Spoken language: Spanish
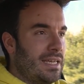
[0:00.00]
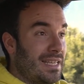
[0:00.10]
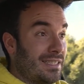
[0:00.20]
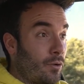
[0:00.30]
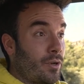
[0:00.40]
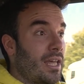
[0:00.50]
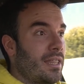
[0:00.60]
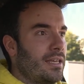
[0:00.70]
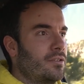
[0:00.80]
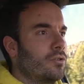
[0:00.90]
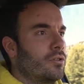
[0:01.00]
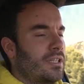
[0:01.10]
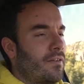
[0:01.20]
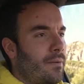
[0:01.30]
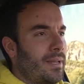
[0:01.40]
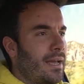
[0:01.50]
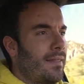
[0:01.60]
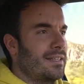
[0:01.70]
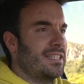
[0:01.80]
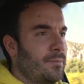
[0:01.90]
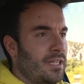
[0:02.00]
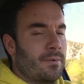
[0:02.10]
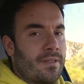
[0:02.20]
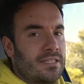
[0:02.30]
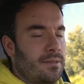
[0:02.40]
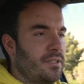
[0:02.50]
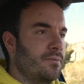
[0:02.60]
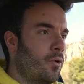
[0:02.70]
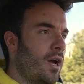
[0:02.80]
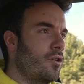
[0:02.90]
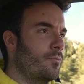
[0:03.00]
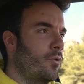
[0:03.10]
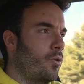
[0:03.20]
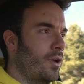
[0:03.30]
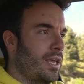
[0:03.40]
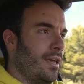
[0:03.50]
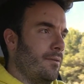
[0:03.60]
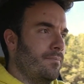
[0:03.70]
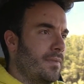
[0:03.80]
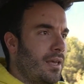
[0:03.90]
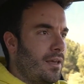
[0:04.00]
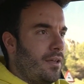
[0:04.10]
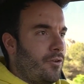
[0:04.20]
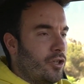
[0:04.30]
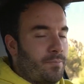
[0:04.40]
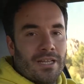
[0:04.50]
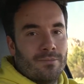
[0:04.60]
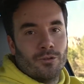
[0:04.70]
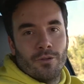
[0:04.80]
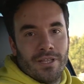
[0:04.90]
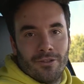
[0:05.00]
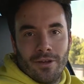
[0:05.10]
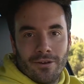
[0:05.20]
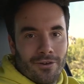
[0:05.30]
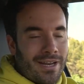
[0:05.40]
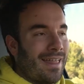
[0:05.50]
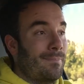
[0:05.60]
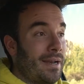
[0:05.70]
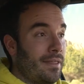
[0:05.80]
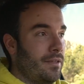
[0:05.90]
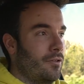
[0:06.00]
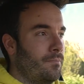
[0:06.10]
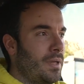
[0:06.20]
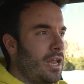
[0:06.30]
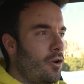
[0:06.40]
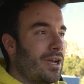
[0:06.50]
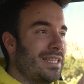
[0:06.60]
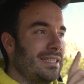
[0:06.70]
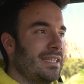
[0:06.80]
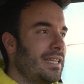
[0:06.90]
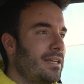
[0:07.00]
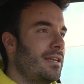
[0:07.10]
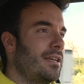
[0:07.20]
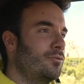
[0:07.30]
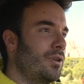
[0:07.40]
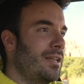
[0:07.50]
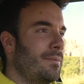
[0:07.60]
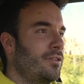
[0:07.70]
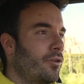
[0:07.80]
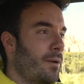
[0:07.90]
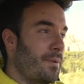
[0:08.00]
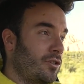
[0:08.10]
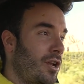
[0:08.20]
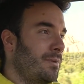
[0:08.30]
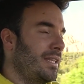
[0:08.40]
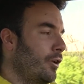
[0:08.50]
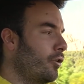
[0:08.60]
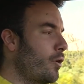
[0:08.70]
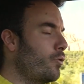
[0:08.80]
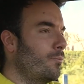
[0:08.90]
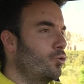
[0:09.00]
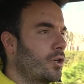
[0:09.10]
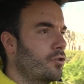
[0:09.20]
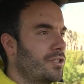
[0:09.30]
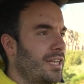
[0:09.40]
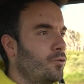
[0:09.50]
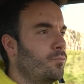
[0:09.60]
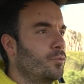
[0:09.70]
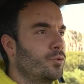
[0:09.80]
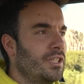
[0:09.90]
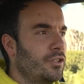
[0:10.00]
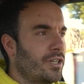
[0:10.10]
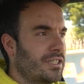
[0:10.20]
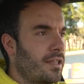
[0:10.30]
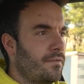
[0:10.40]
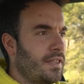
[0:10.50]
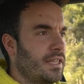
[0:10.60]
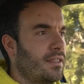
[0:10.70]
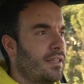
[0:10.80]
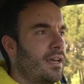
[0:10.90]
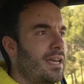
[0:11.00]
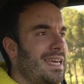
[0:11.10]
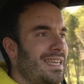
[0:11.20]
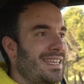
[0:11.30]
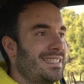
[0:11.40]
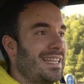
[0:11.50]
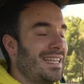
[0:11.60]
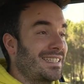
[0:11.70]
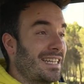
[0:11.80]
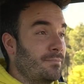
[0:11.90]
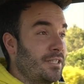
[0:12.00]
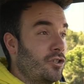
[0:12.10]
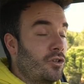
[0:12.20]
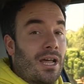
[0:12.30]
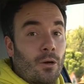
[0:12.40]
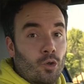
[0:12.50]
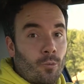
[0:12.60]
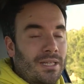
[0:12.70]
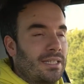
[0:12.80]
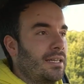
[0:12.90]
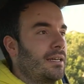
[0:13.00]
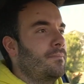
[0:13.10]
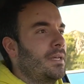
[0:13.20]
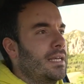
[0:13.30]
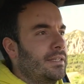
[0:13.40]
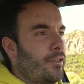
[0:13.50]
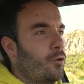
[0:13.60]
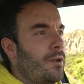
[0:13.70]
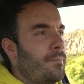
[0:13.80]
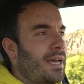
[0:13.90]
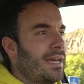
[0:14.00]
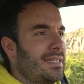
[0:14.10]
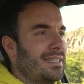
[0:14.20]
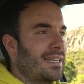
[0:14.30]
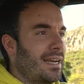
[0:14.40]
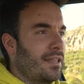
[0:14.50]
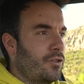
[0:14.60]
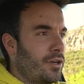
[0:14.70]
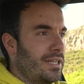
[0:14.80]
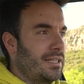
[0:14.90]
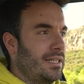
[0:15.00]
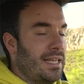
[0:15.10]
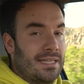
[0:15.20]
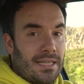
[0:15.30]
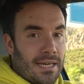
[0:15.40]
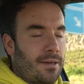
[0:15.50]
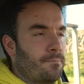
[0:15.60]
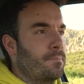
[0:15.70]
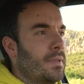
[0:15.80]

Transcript: y esta unidad de hecho está fabricada en septiembre de ese mismo año, por lo que no esperes botoncito eco ni nada parecido. Lo que sí tiene es un elemento que personalmente creo que ayuda mucho a conseguir un puntito extra de eficiencia y es la transmisión automática de doble embrague y seis relaciones, el DSG.